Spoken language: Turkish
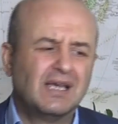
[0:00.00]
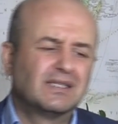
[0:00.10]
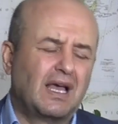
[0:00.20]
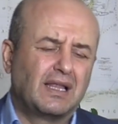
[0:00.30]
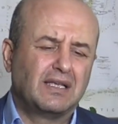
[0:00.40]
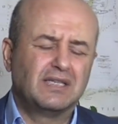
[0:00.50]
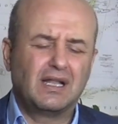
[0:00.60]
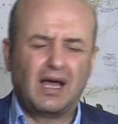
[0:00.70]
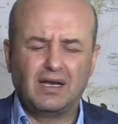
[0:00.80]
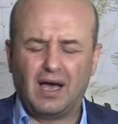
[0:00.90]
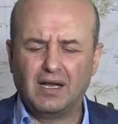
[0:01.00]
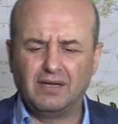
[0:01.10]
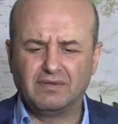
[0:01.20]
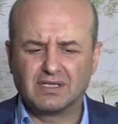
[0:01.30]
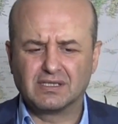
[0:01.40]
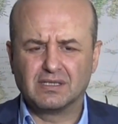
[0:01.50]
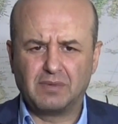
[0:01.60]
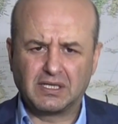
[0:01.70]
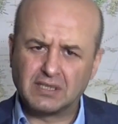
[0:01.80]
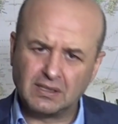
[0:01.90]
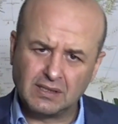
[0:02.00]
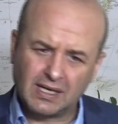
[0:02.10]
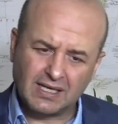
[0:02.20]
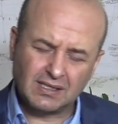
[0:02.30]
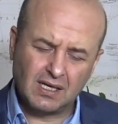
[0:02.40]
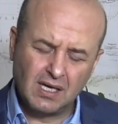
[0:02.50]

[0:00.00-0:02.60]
Zaten Celali, Alevi, Kızılbaş denilerek